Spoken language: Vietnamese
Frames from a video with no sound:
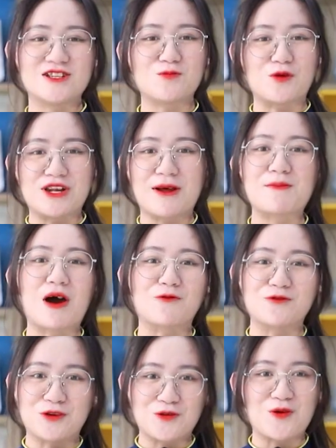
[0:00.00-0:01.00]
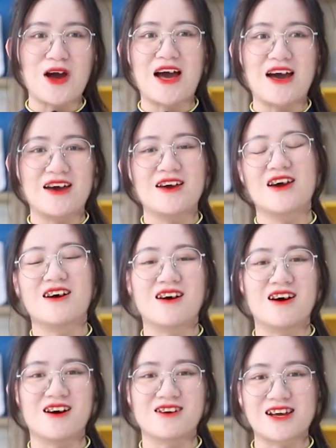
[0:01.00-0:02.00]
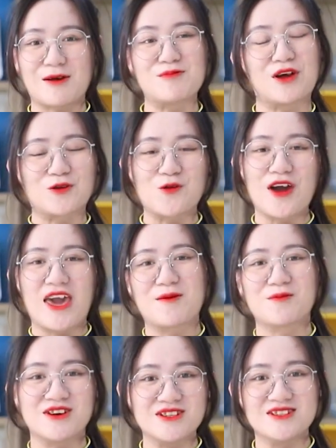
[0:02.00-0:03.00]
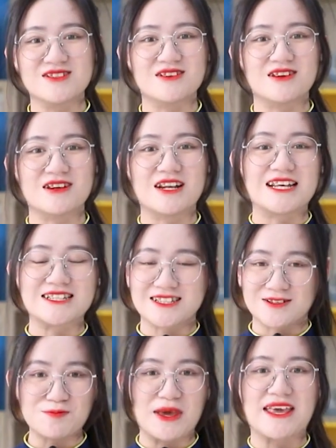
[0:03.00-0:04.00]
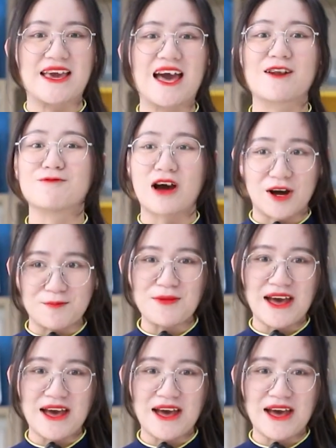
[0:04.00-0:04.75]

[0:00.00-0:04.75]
trong một năm học vừa qua uh, cảm nhận của em ở trường là sự bình an và ấm